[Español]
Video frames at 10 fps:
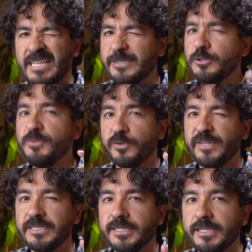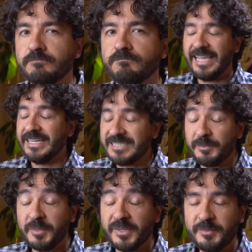Eso me ofende. En este
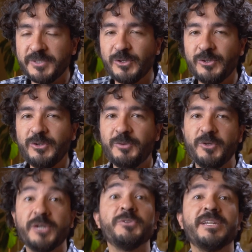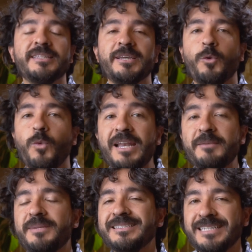primer episodio voy a contarte
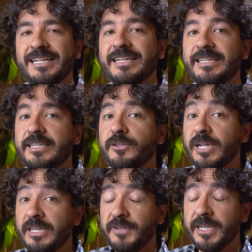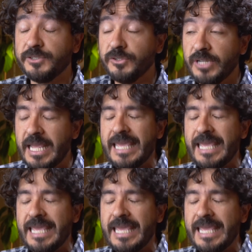cuál va a ser el criterio de calificación